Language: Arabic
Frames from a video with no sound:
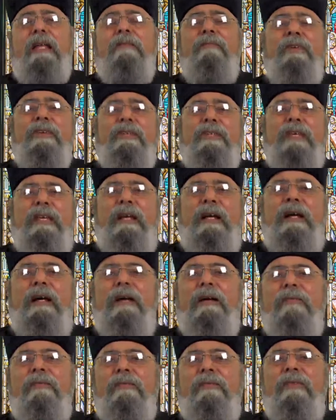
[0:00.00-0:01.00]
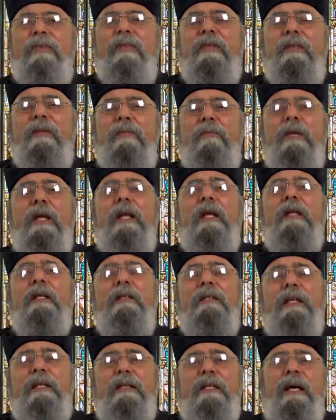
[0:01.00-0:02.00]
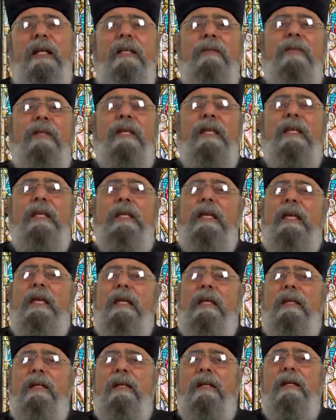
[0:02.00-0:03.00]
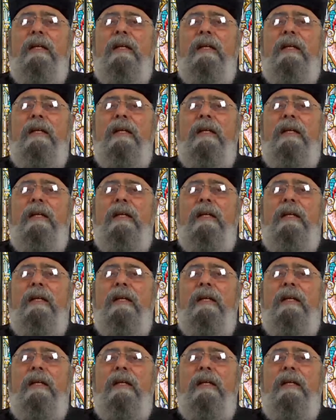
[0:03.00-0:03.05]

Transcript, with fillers: المسيح ده تعليم الإنجيل